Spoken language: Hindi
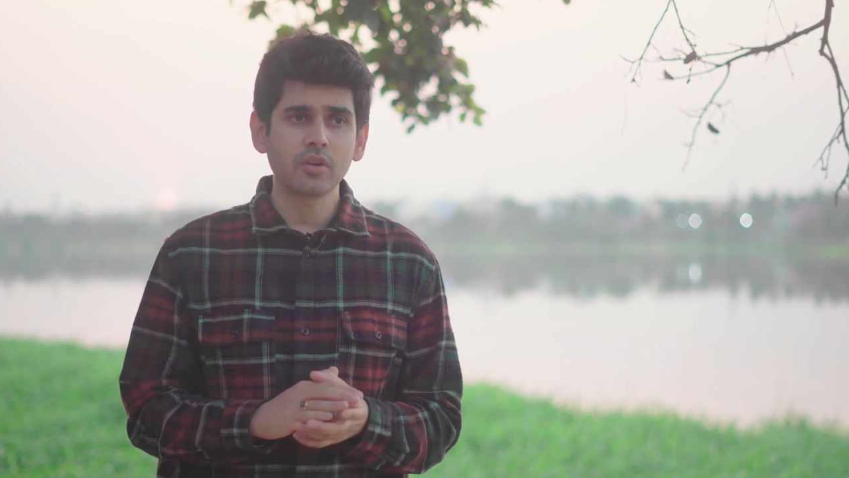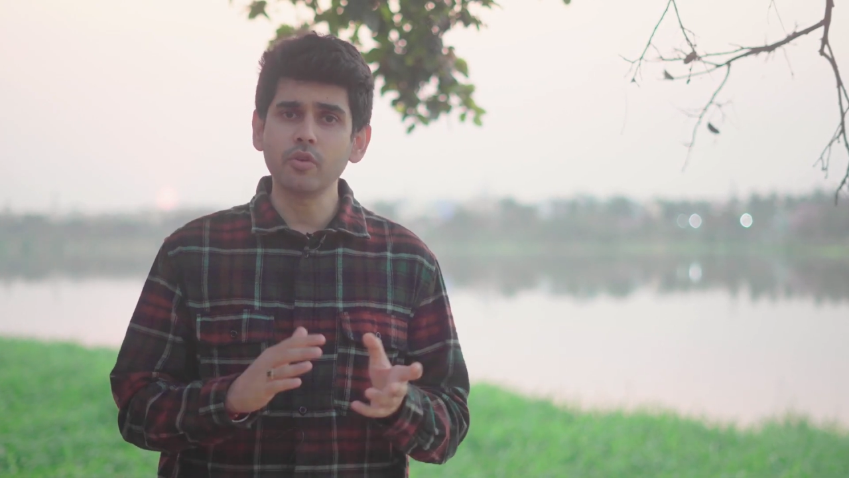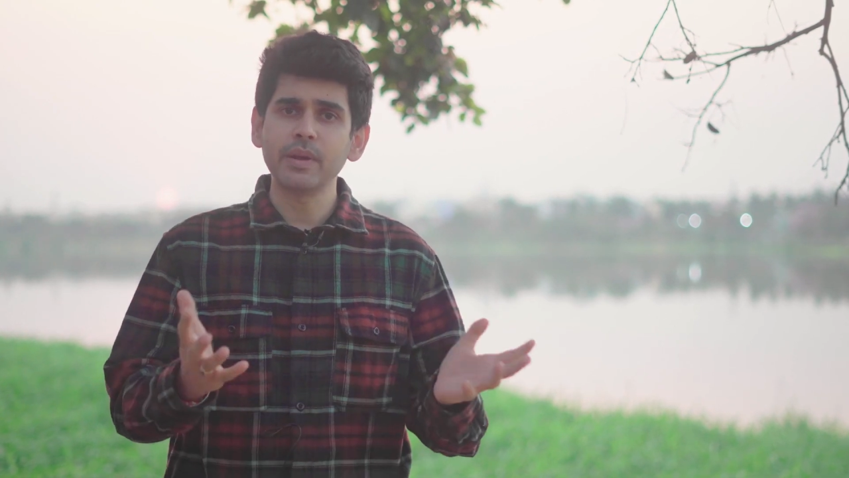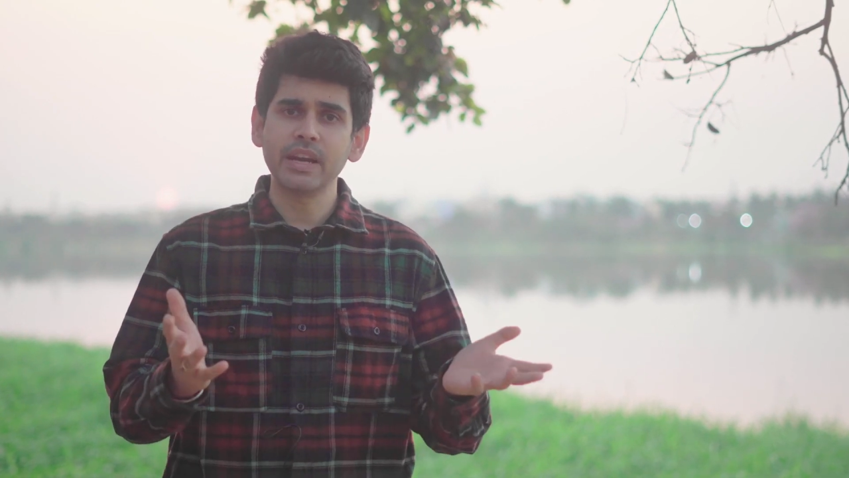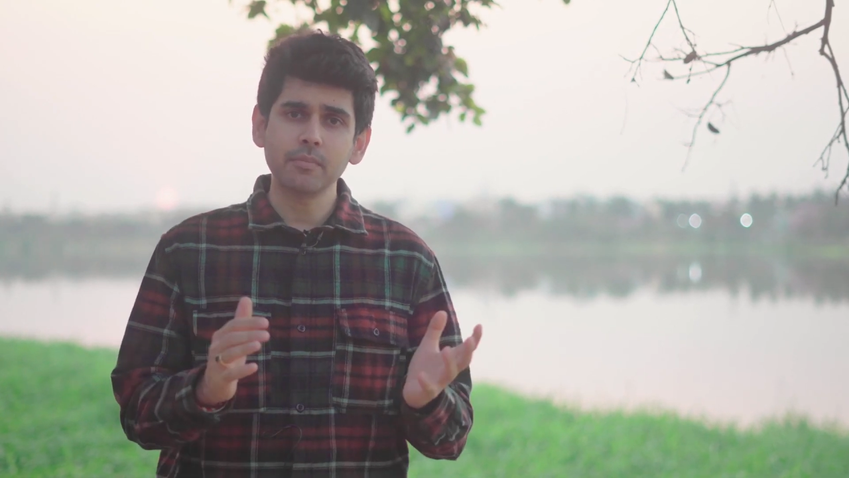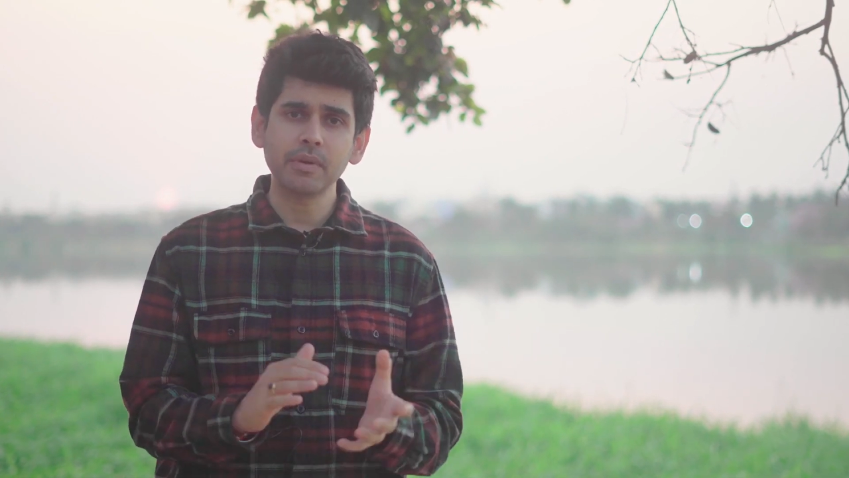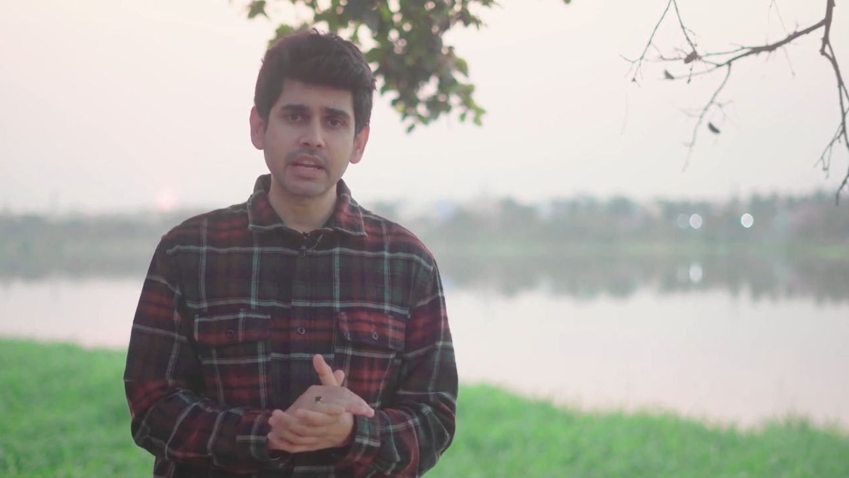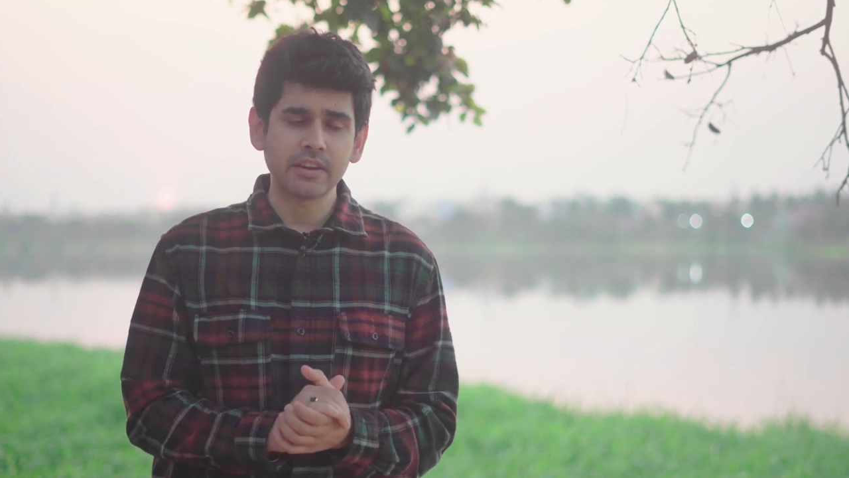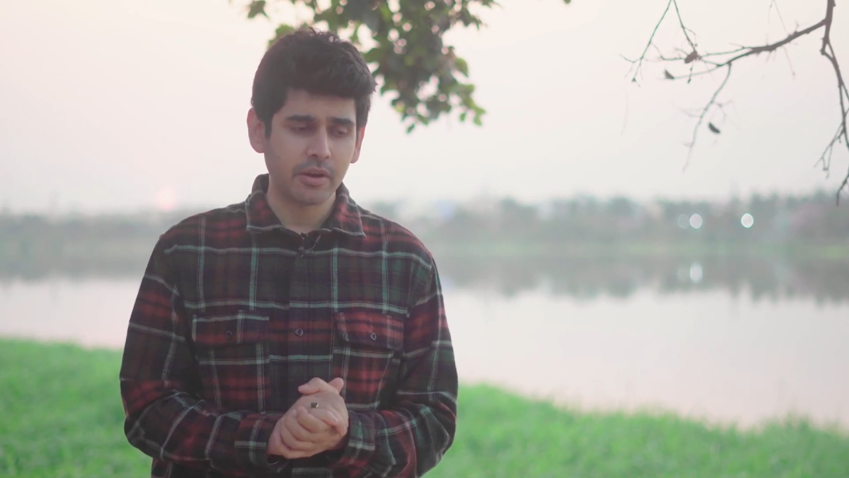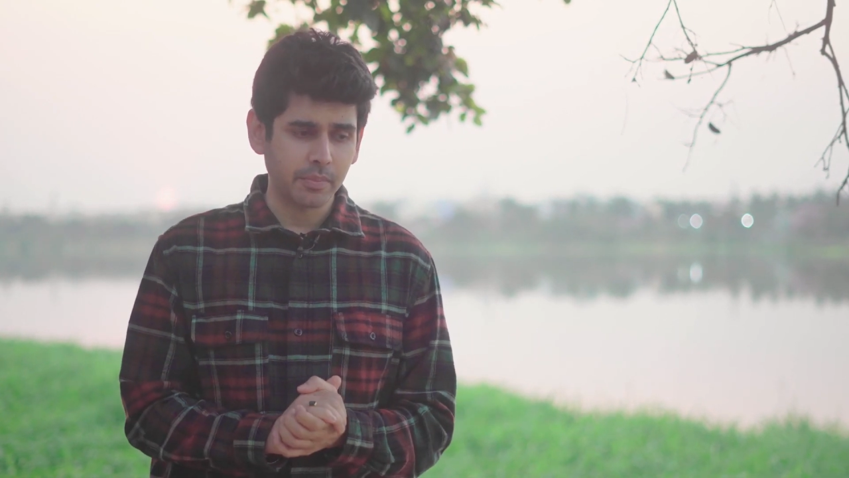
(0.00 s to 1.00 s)
और वो मेंढक मर
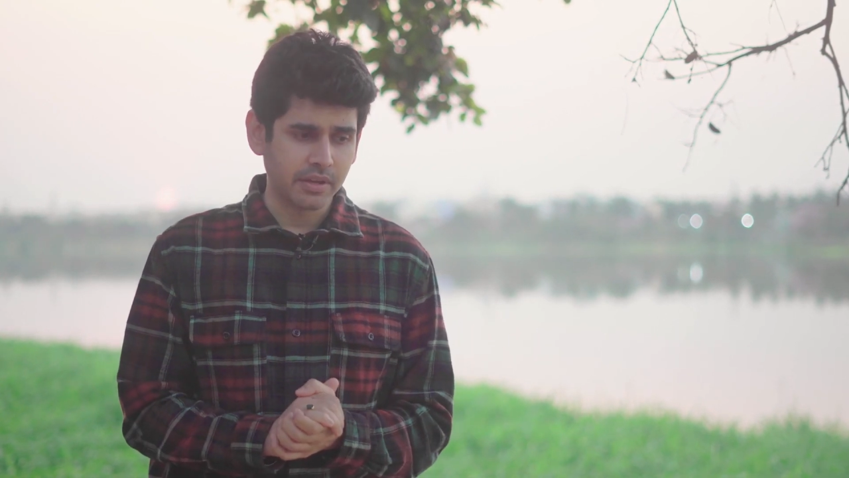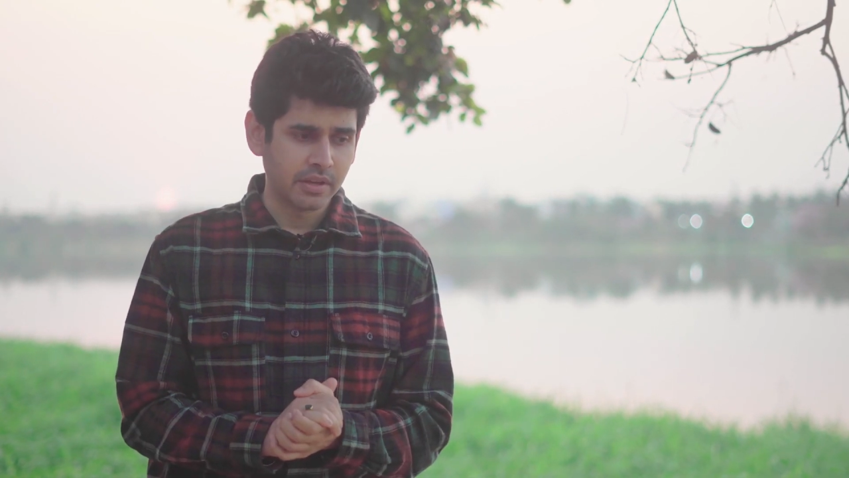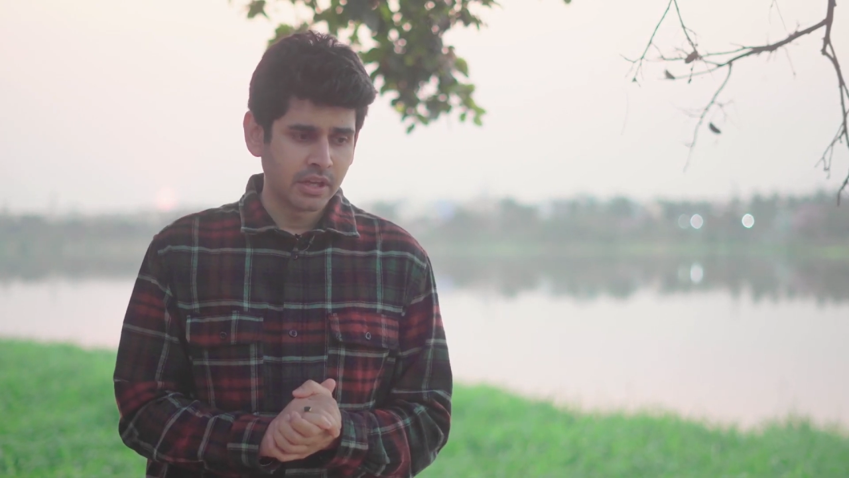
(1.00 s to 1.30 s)
गया वहां पर